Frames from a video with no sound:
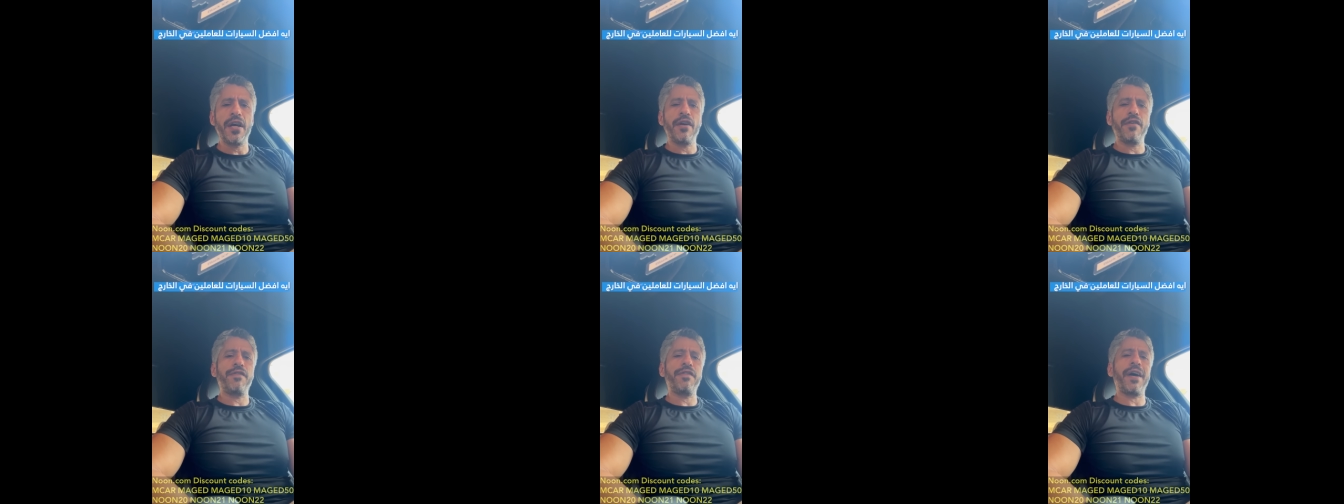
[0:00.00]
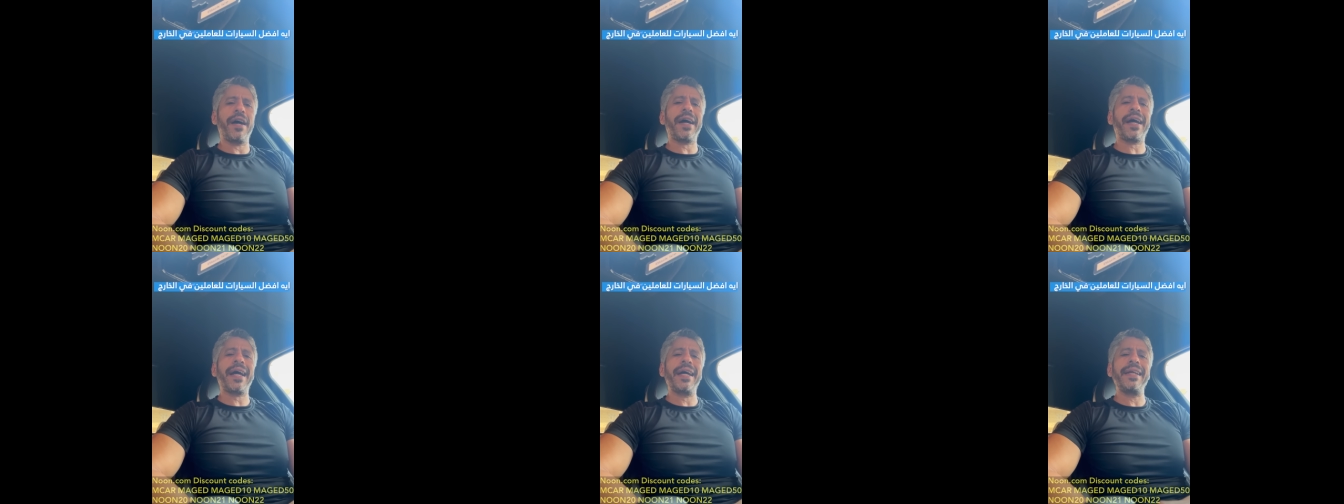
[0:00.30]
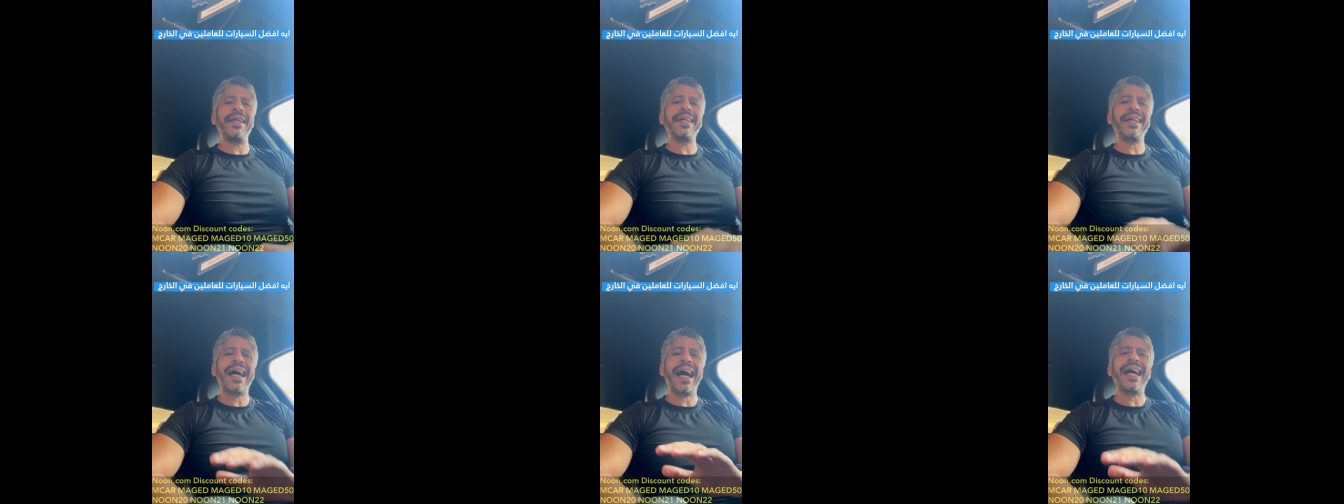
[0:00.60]

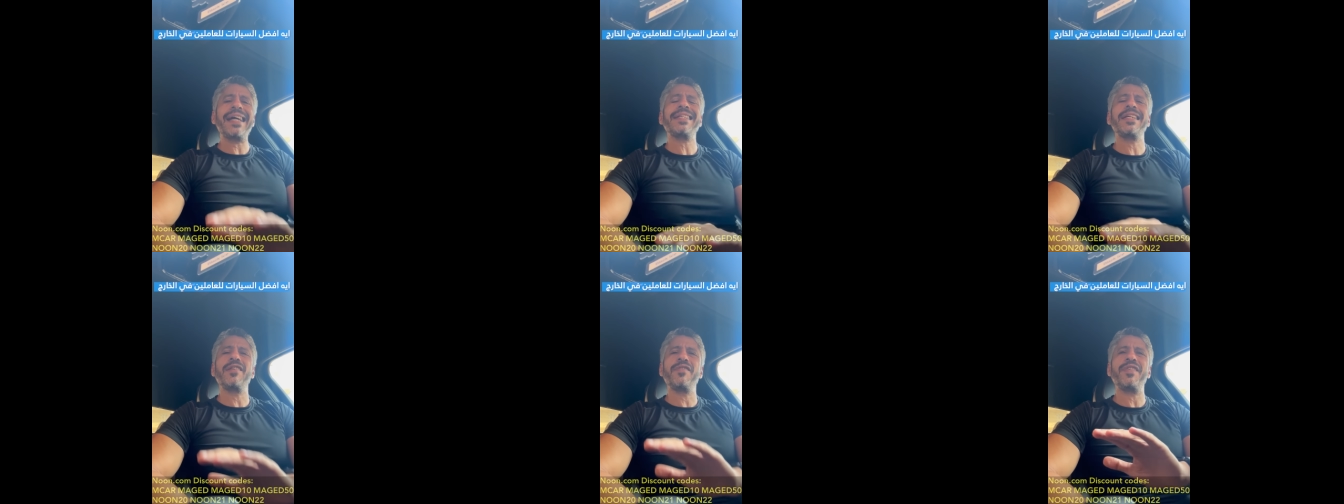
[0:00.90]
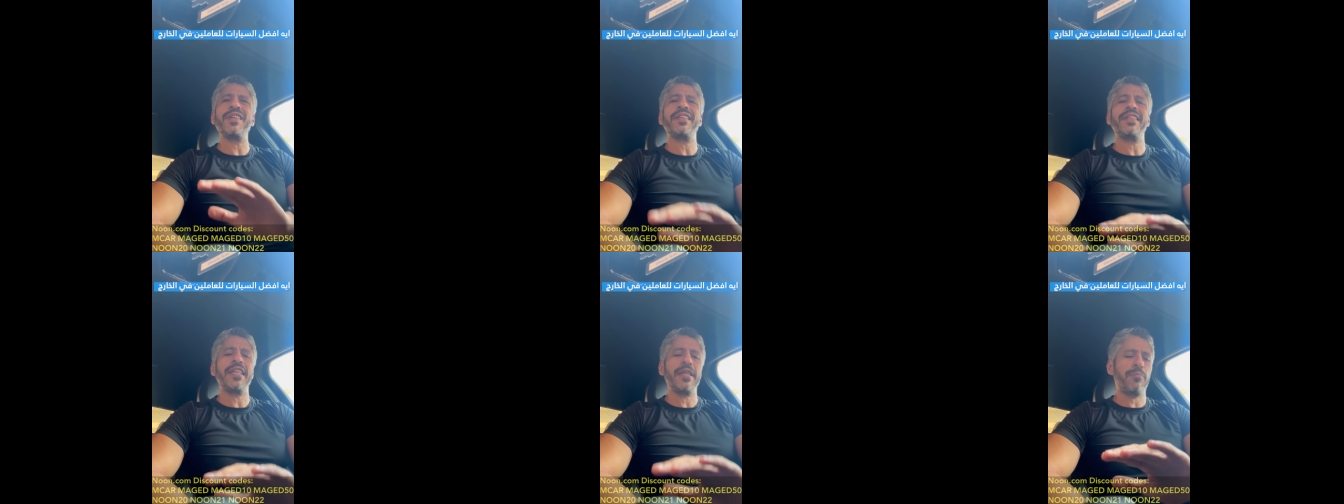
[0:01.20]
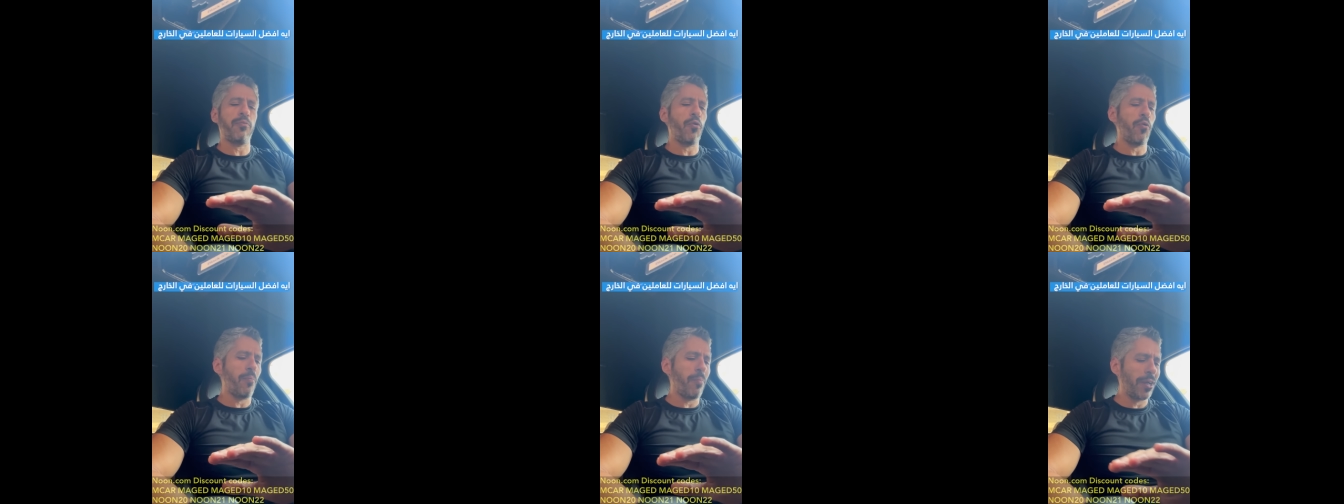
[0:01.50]
فخليك احسن في
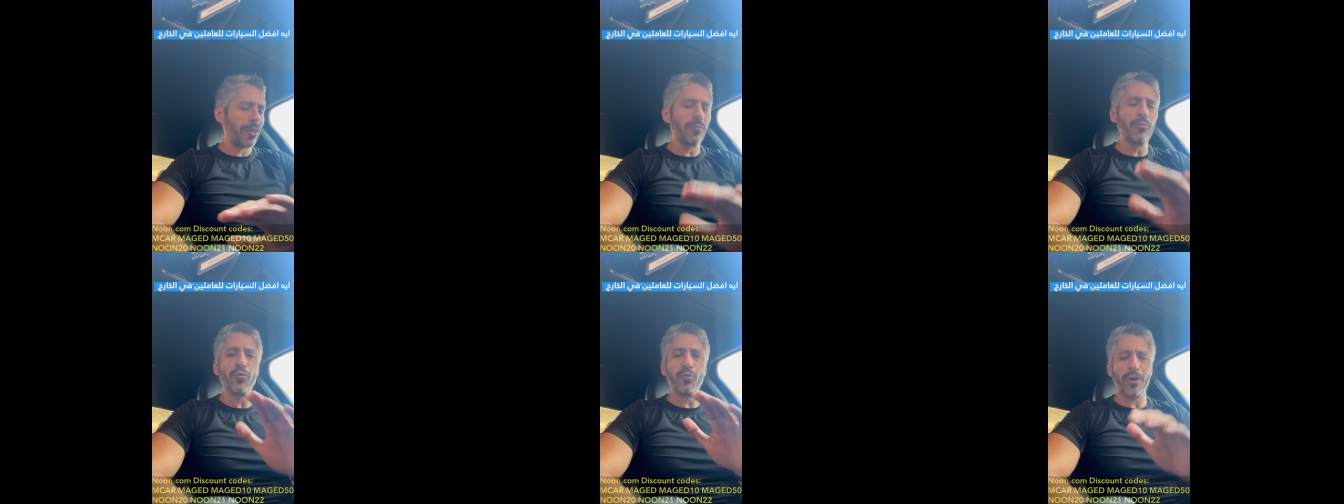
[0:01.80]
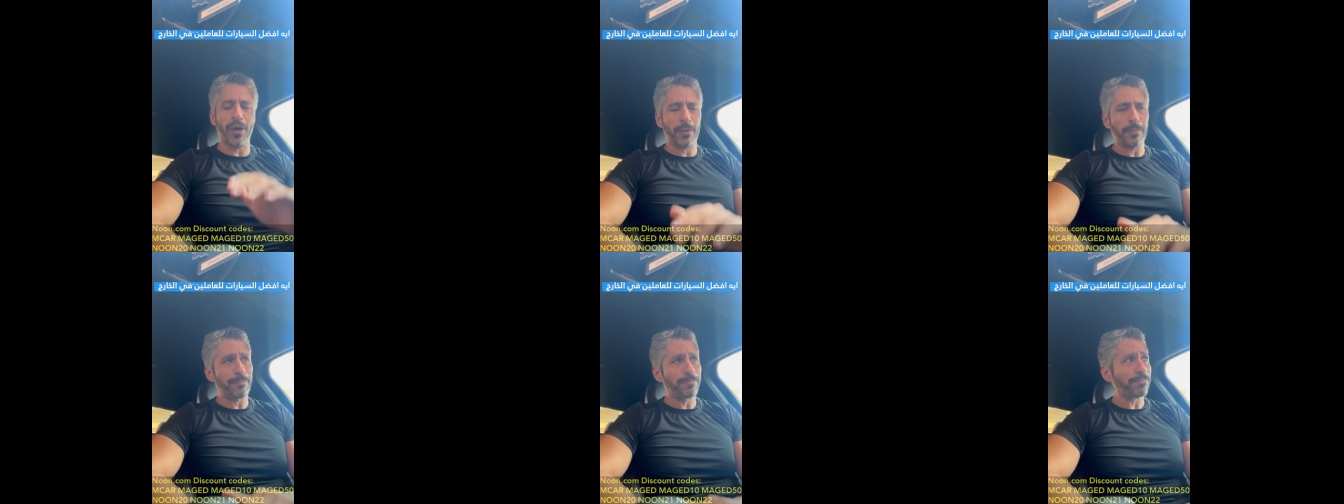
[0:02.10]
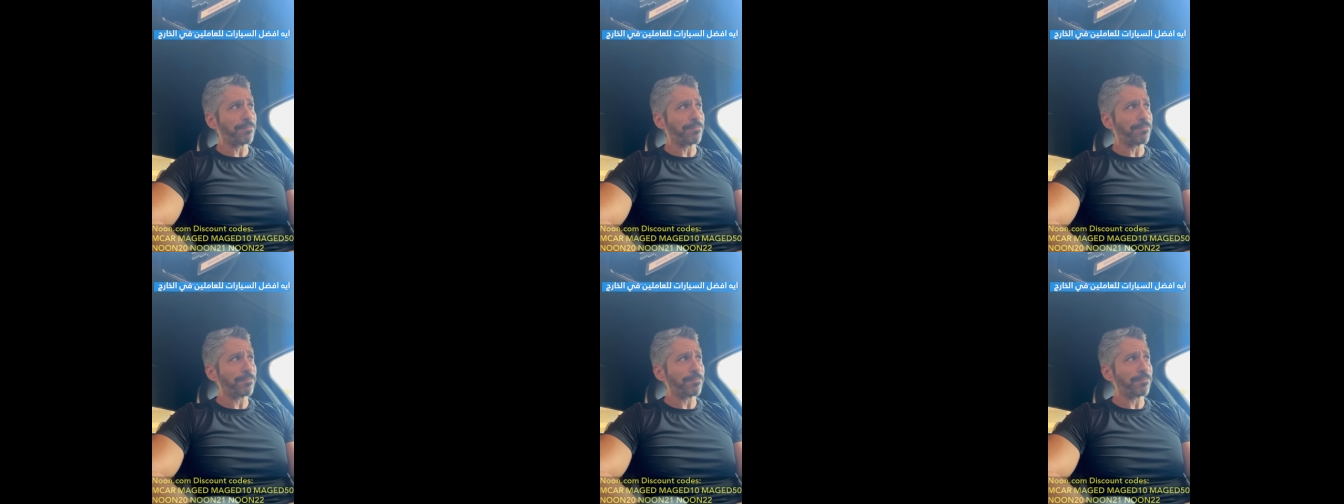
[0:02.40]
التيبو مضمونه